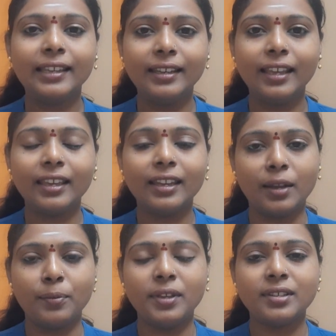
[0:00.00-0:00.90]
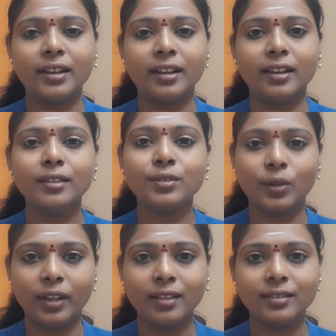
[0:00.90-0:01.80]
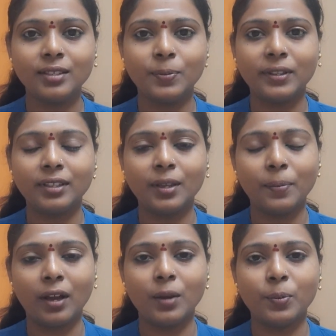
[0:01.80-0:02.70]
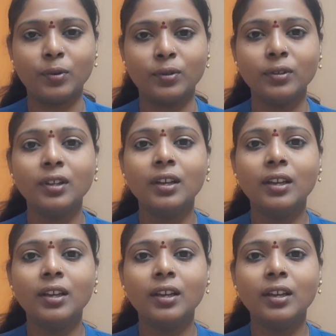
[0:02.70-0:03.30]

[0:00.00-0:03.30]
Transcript: இன்றைக்கி நம்ம சேனலில் சொரியாசிஸ் பற்றி தான் பார்க்க போகிறோம்